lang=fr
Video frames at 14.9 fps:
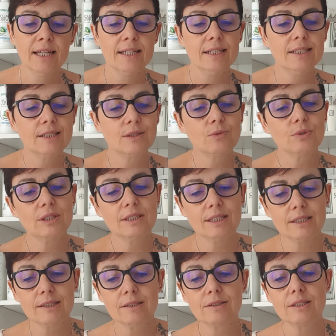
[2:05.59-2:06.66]
Ils sont
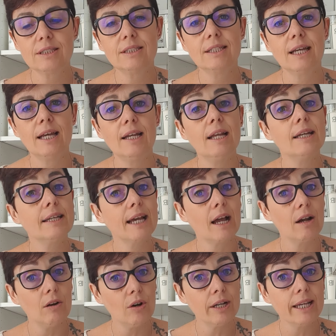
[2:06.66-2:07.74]
essentiels
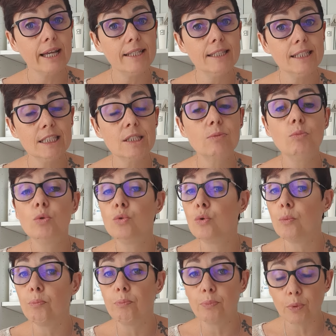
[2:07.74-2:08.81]
car l'organisme
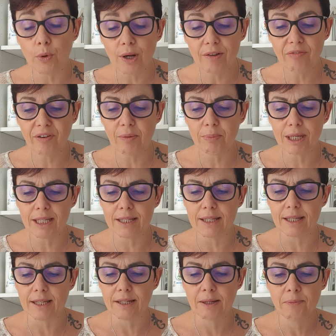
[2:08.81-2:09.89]
ne peut les
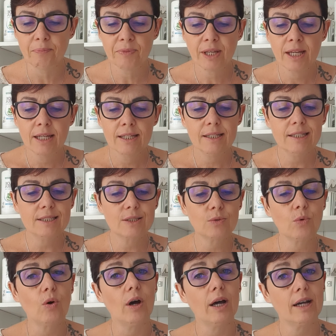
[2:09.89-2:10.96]
fabriquer. Ils
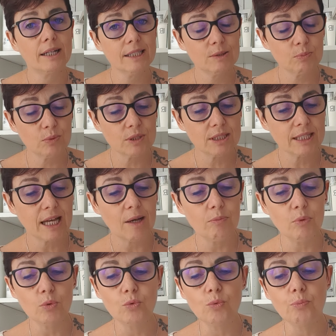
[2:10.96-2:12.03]
sont
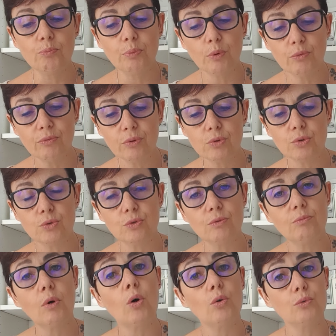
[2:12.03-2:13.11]
responsables du bon
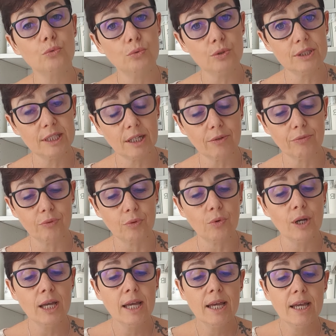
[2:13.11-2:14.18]
fonctionnement du
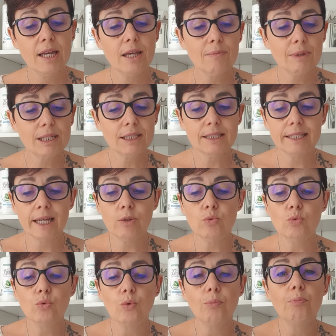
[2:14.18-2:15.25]
cerveau et maintiennent
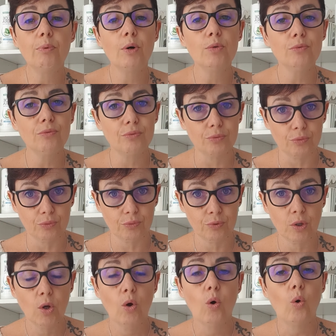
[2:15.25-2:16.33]
une bonne vue.
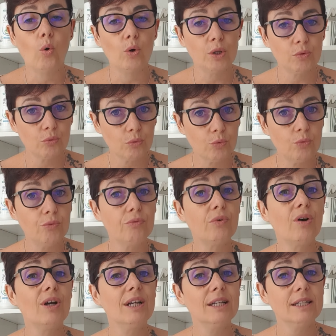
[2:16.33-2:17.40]
On les trouve
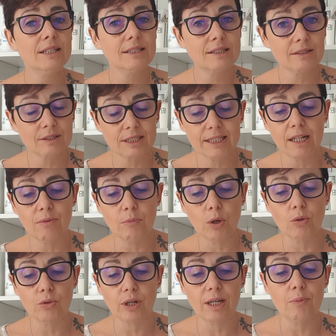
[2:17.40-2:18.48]

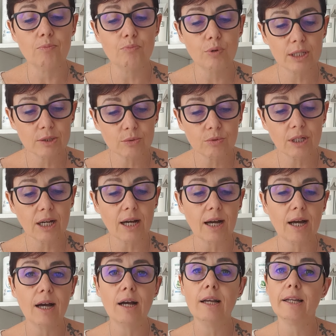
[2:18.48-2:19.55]
essentiellement dans les poissons
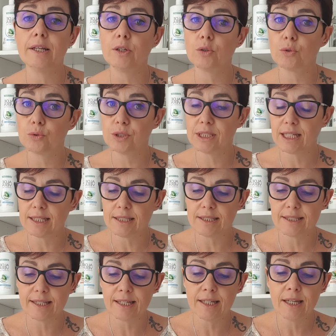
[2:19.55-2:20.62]
gras, les
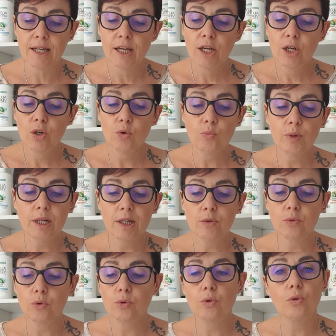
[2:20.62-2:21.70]
crustacés, l'huile
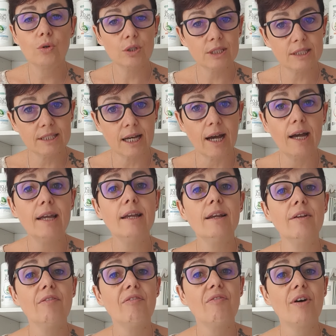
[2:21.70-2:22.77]
de colza et
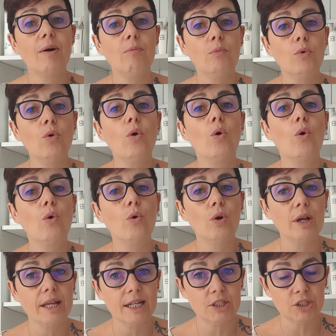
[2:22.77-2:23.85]
les fameux
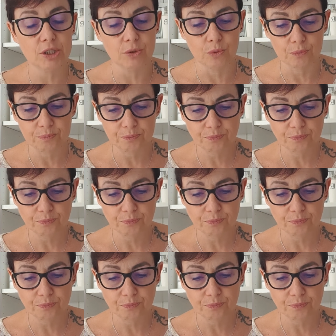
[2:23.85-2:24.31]
oléagineux.